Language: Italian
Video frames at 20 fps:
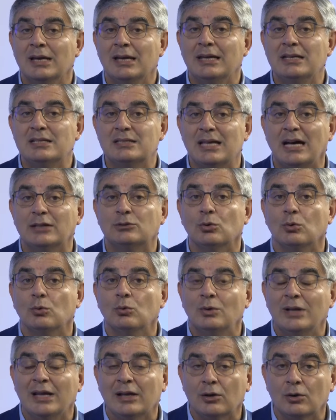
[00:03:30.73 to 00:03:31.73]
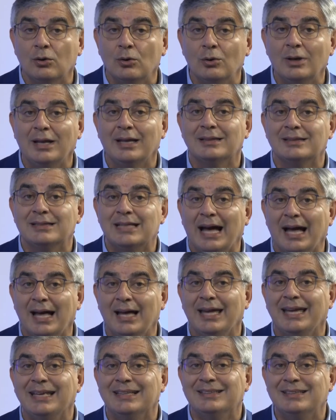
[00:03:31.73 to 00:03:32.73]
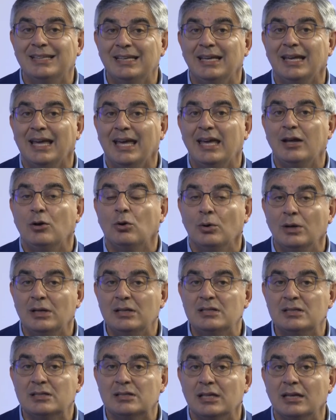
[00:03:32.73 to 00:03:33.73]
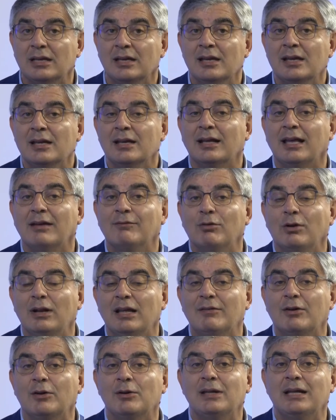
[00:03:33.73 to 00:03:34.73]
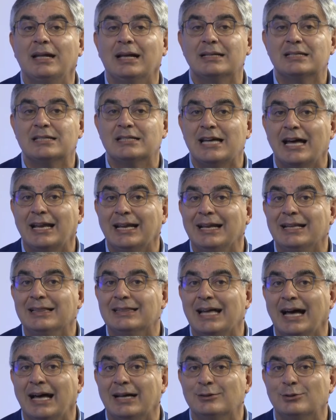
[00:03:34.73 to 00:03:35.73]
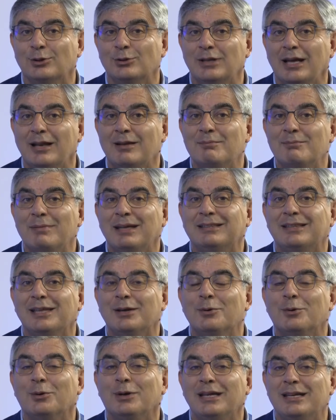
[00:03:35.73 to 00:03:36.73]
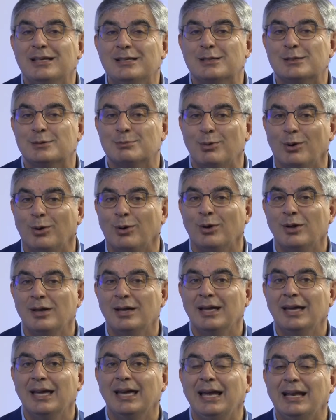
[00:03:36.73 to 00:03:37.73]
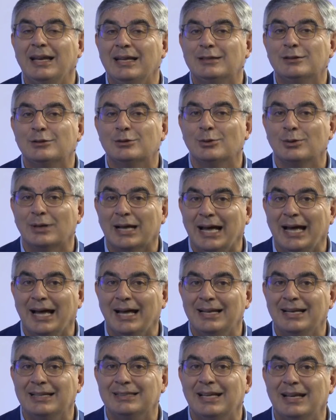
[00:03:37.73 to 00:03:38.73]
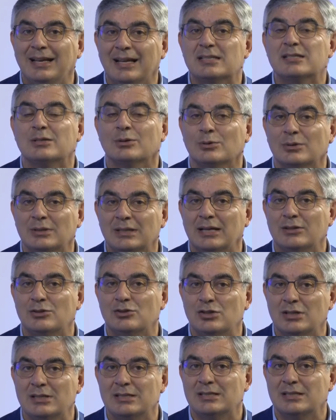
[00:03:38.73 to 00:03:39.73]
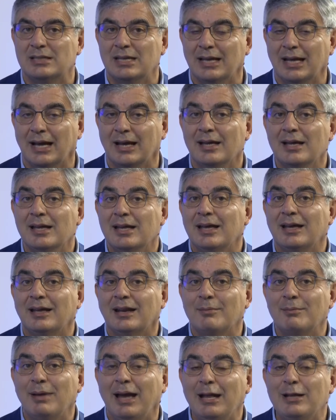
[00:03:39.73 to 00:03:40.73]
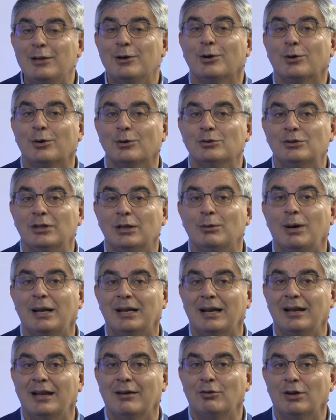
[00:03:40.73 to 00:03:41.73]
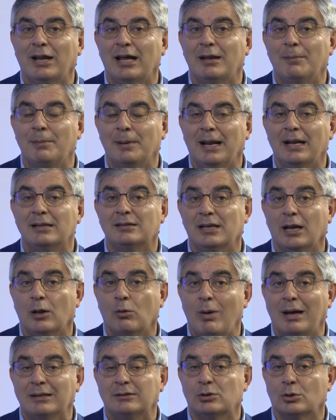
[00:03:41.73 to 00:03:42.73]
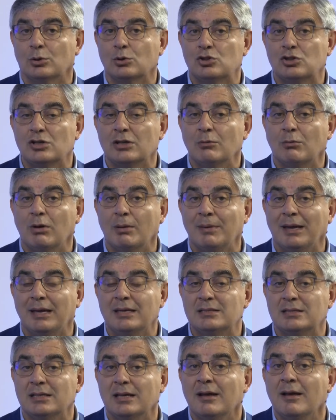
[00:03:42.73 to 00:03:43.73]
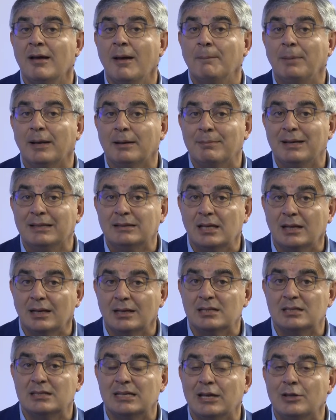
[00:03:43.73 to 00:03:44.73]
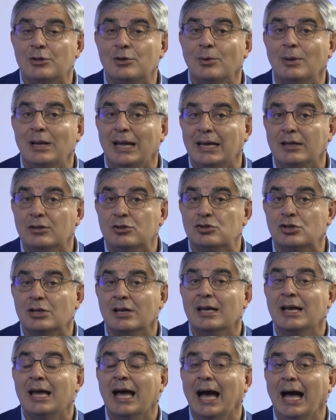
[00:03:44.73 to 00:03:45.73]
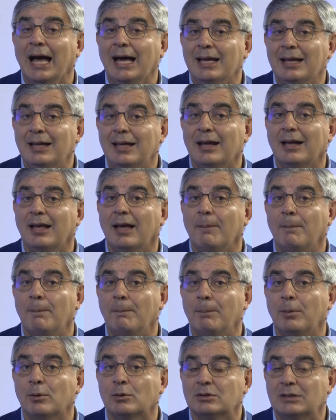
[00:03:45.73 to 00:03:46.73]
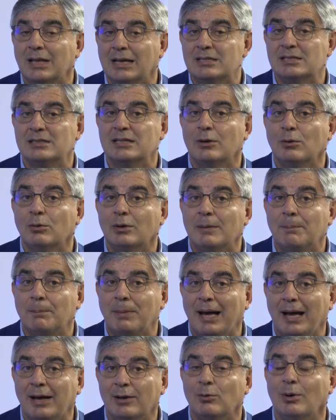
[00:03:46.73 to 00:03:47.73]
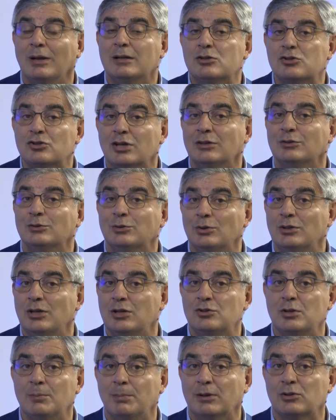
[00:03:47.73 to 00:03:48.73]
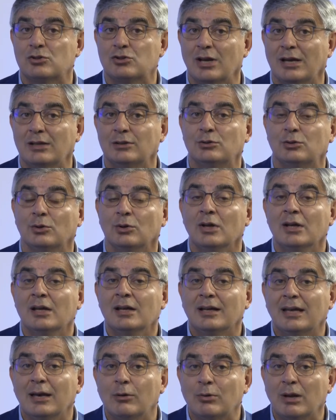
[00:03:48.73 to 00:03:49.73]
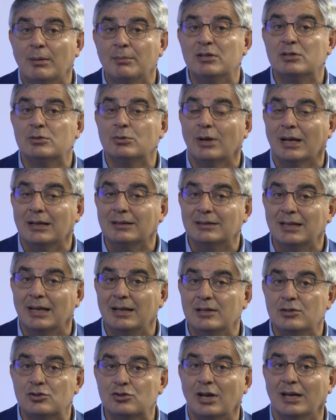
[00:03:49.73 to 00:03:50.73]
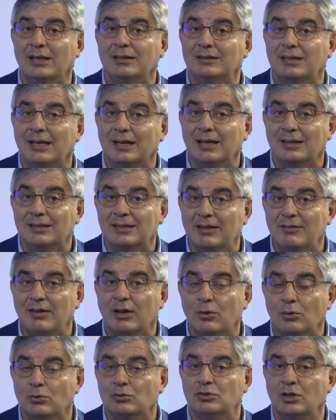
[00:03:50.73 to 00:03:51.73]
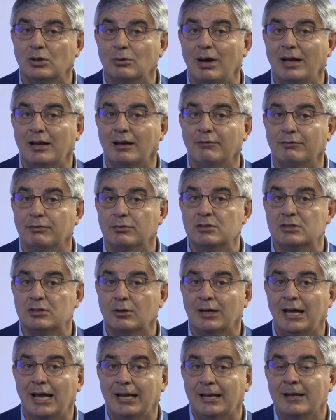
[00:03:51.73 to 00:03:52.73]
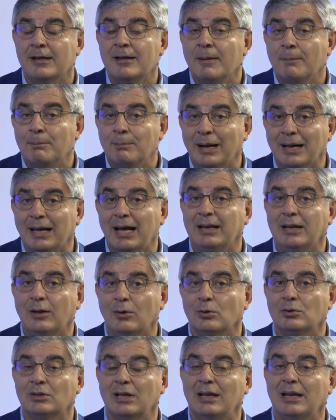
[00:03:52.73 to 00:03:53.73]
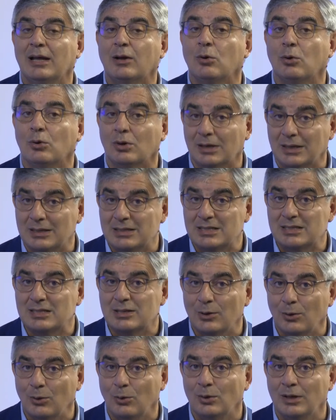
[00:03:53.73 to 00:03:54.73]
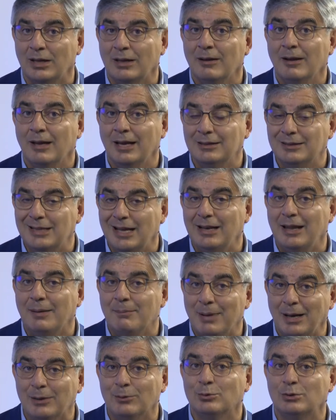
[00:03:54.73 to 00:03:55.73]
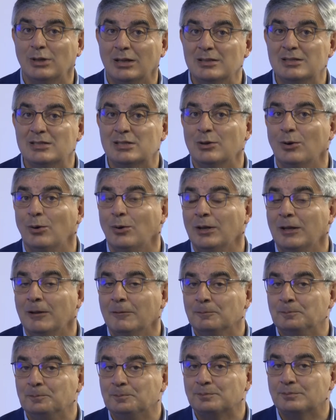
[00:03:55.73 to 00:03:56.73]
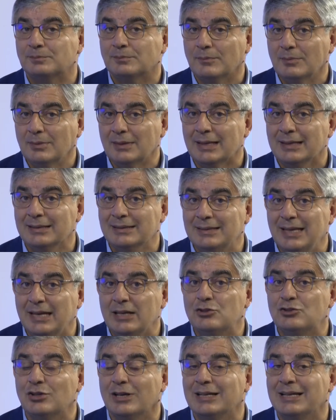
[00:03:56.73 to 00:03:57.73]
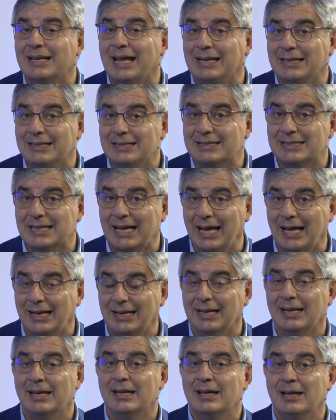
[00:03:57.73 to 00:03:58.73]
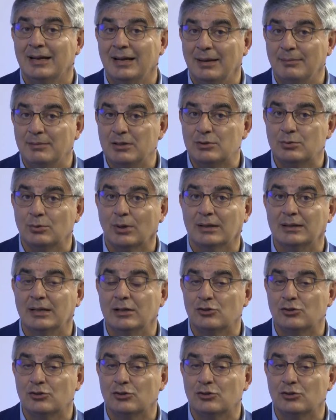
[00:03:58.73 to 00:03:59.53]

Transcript: È stato un errore da e di egoisti che volevano incassare il dato del meteorismo elettorale della sondaggistica. Era meglio continuare a lavorare per altri 4 o 5 mesi per mettere a segno leggi, anche che portassero riparo al 110%, che è una misura intelligente che deve continuare a funzionare, magari con delle correzioni e delle manutenzioni decennalizzare la misura del